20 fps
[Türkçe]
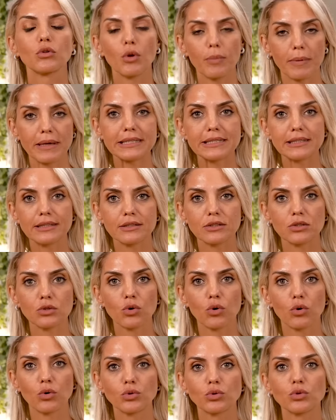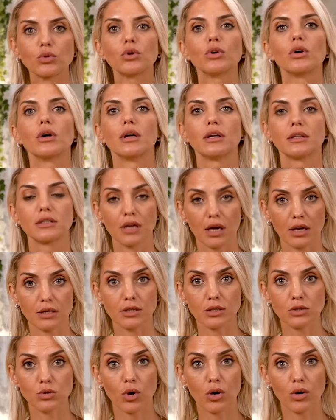Göbek salata koyduk,
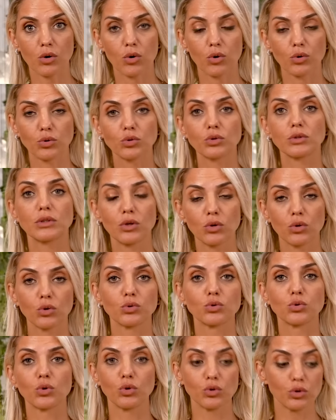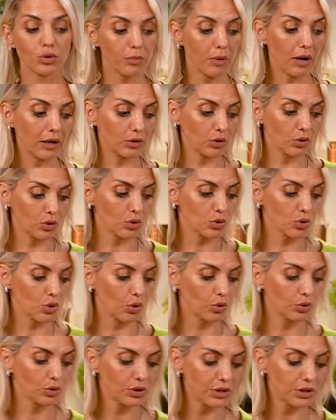taze soğan koyduk, dereotu koyduk, maydanoz koyduk.